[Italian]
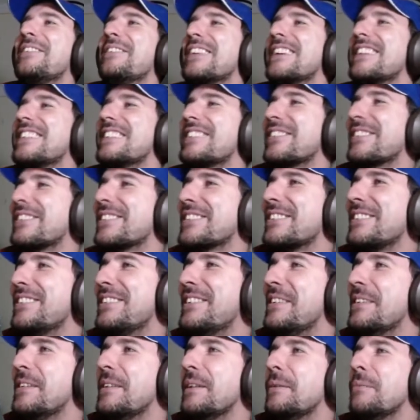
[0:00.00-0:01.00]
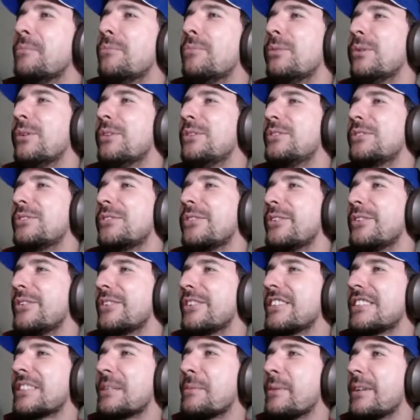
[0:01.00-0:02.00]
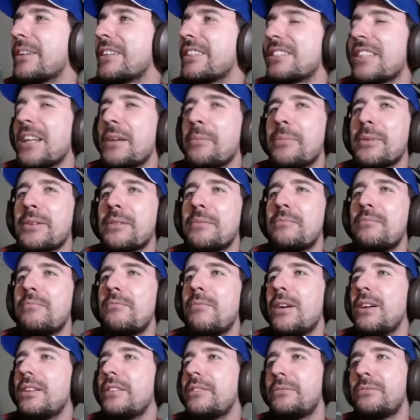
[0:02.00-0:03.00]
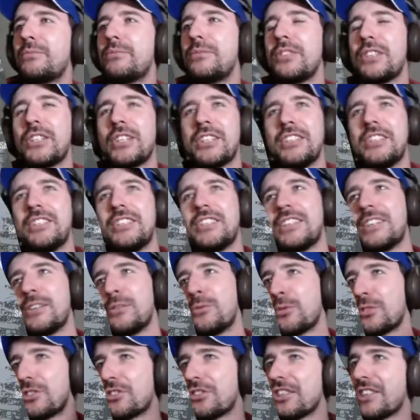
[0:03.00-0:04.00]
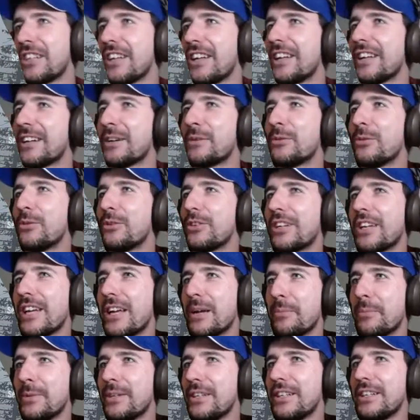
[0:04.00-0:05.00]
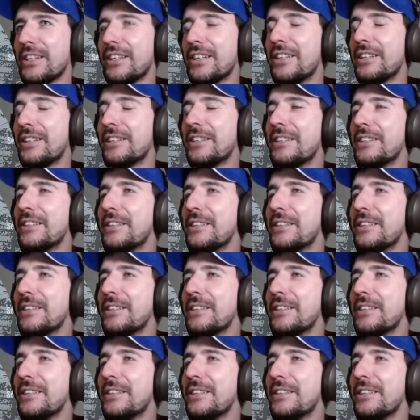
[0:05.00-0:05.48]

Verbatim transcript: Mi piace questo buongiorno che sembra che stai per rigurgitare quello che hai appena...